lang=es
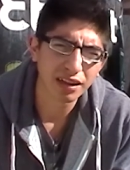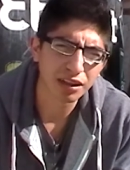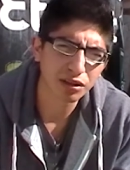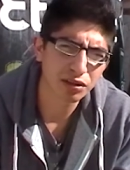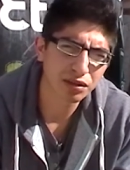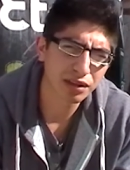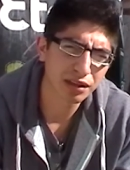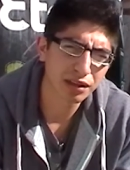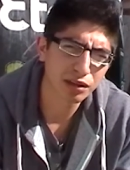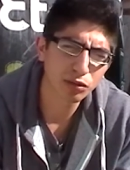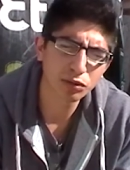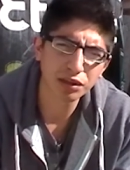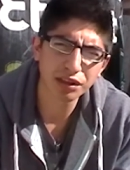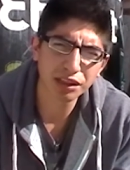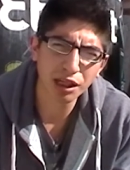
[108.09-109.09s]
Entonces
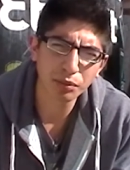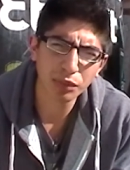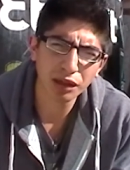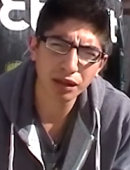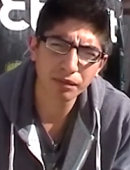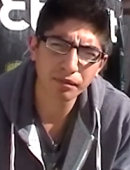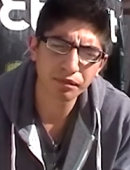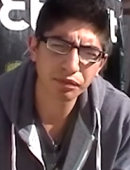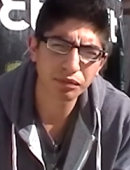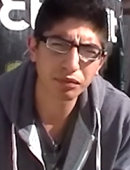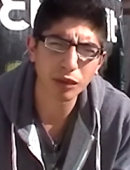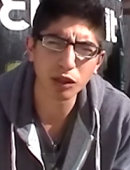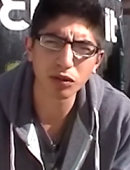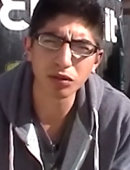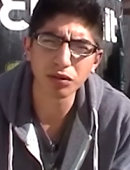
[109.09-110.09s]
Lucy escapa,
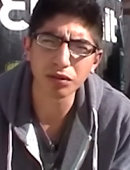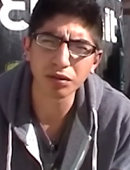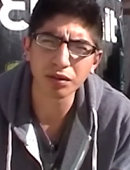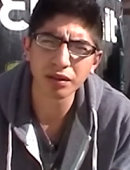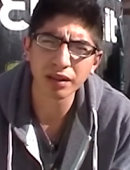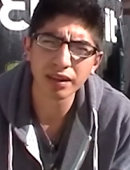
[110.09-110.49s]
pero